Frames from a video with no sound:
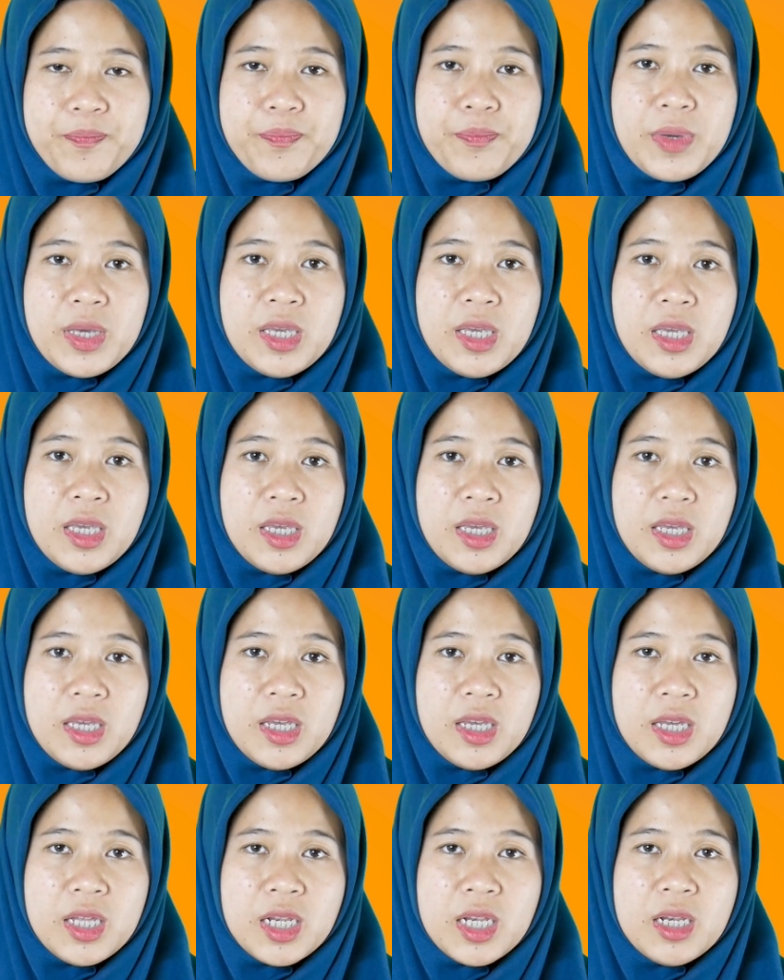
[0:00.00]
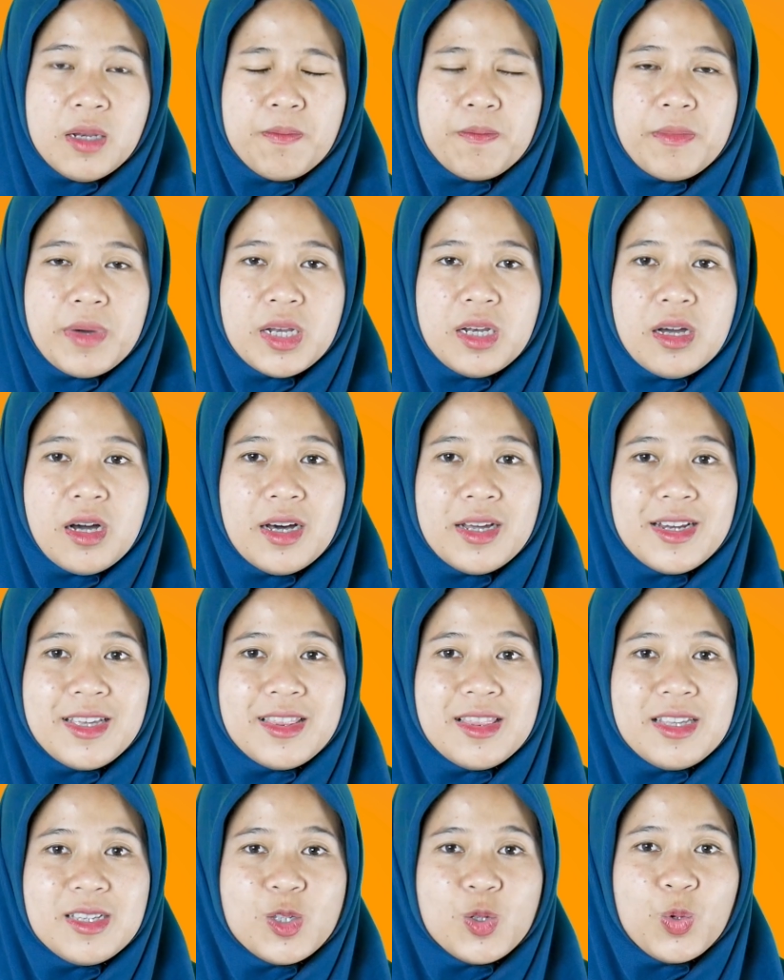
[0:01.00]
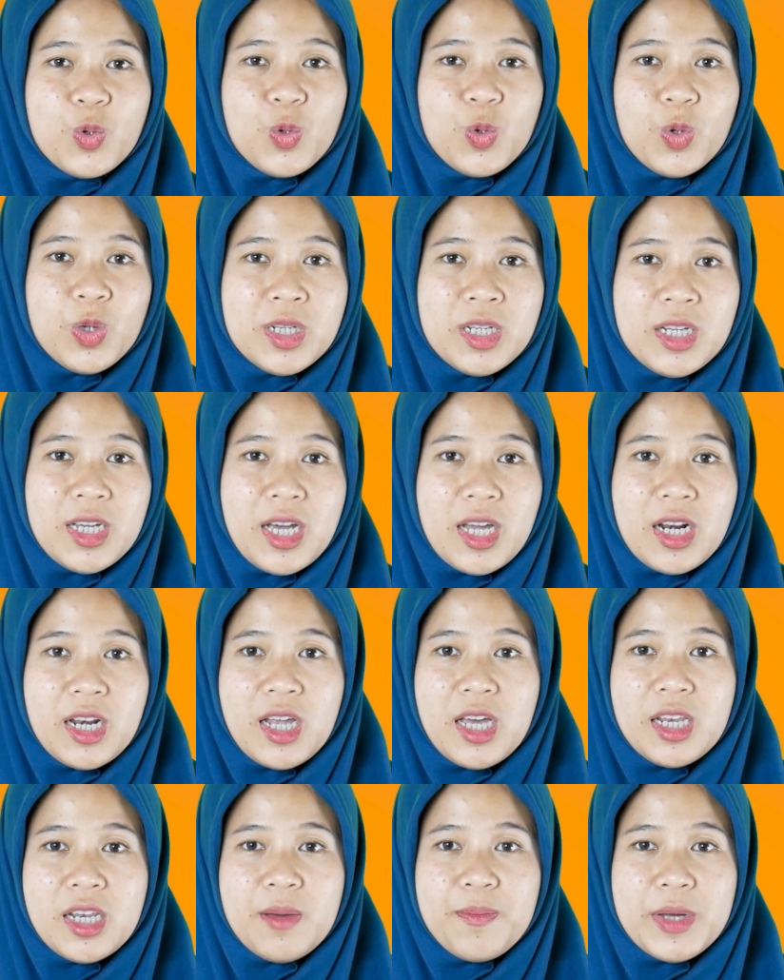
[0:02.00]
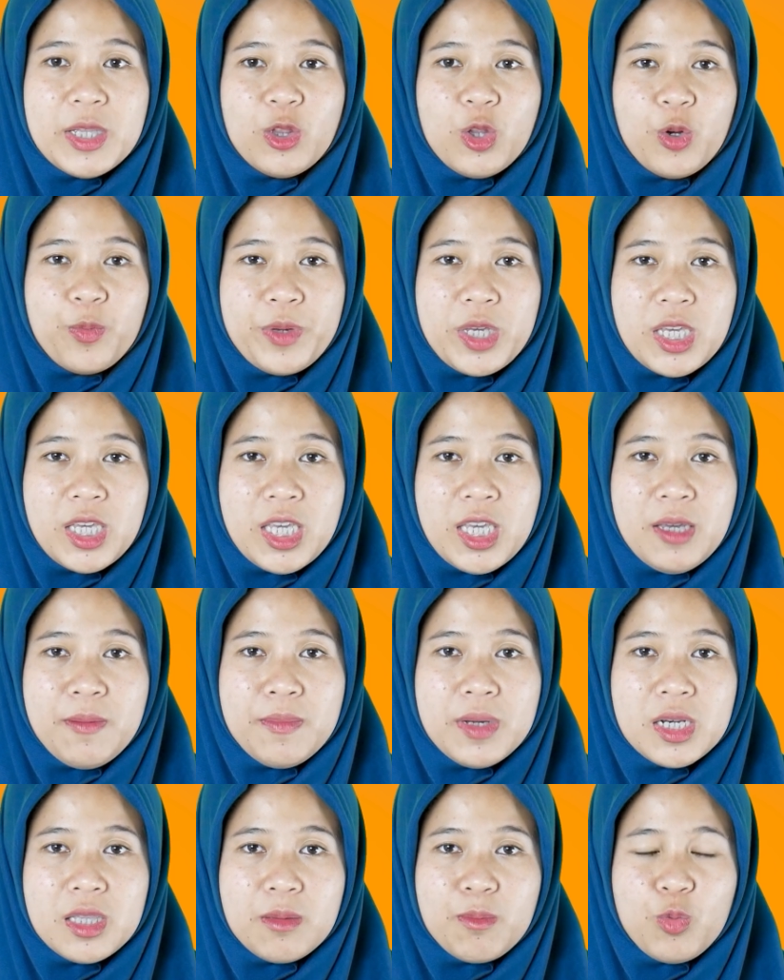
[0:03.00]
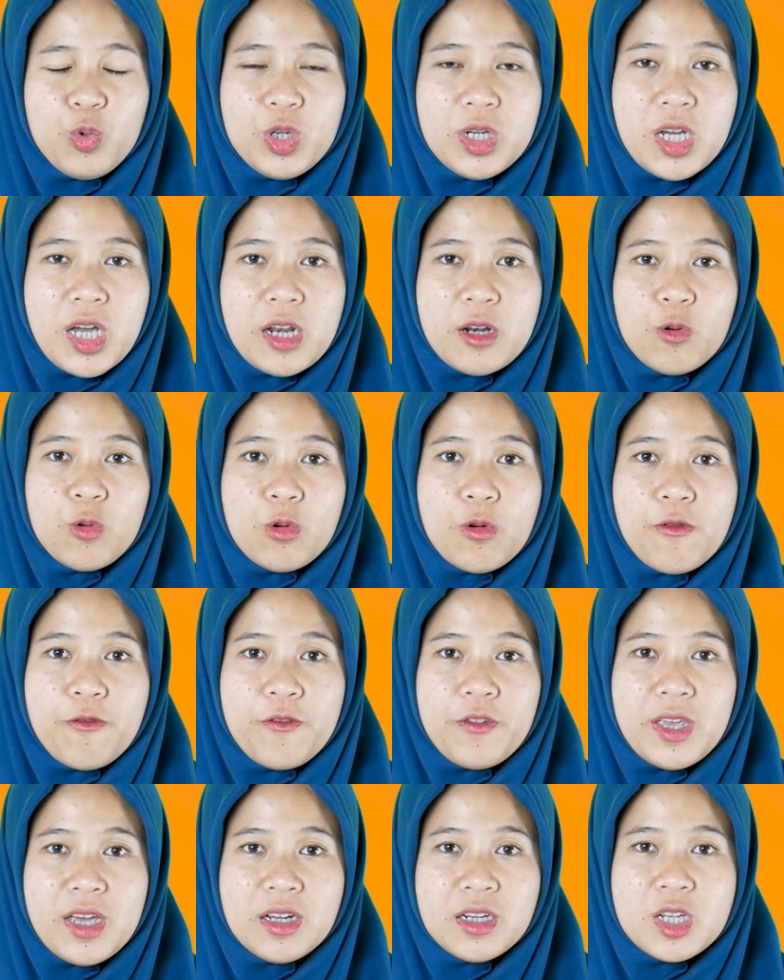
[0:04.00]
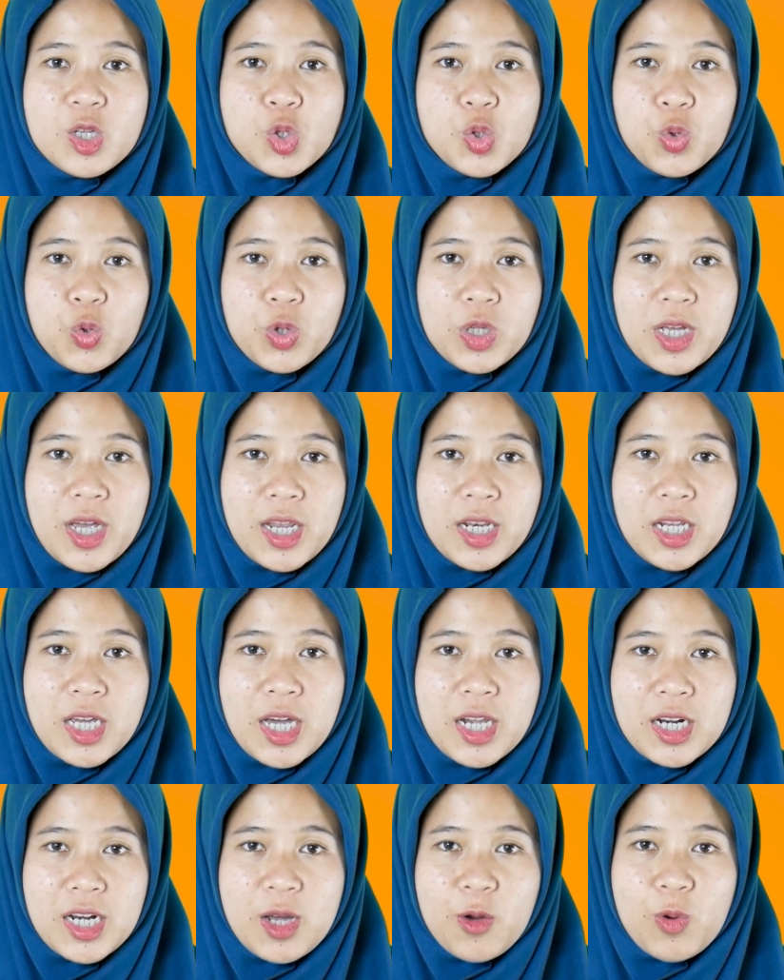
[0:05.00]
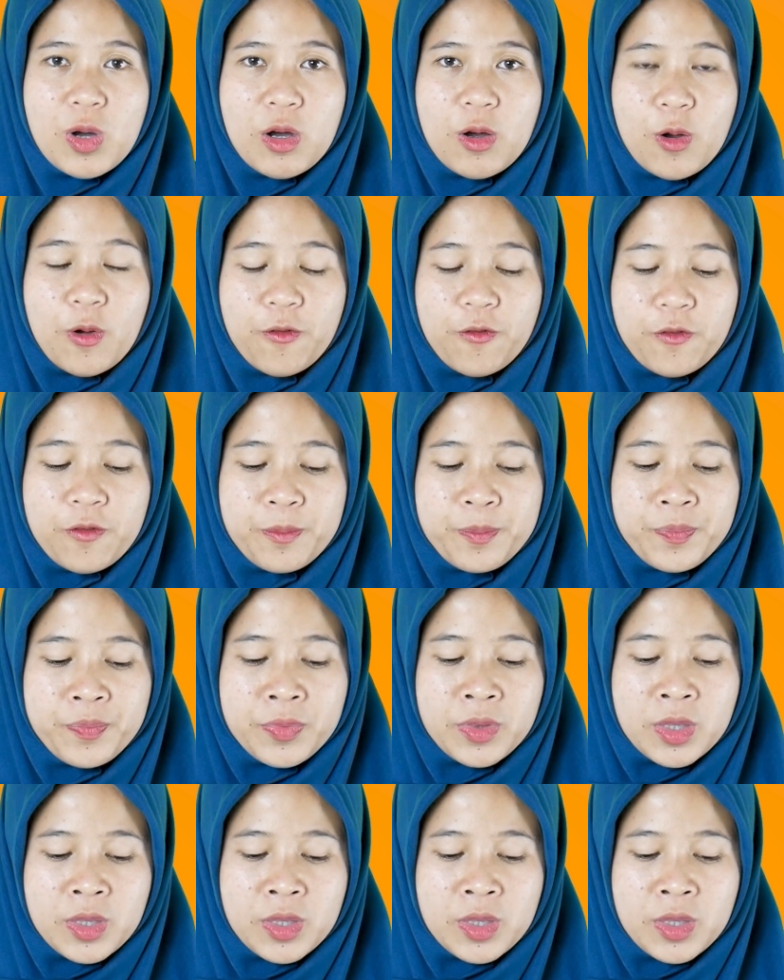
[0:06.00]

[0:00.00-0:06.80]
Min mad arid li sukun karena ada mad tobi'i bertemu dengan huruf yang disukunkan karena wakof.